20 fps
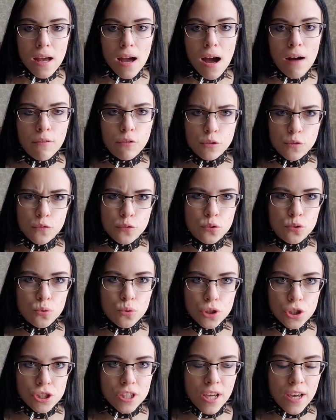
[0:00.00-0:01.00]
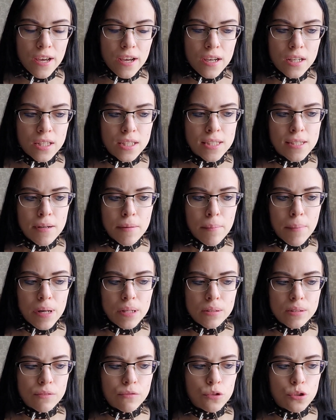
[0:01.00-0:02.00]
А вот фундучная,
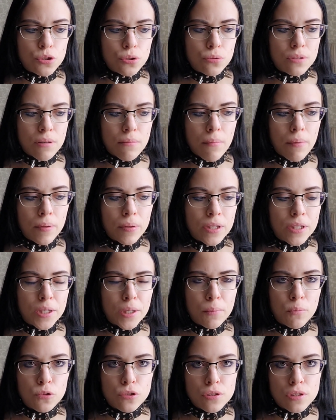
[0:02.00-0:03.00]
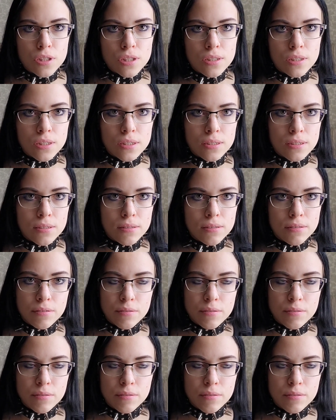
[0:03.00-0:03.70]
мало того, что там был химозный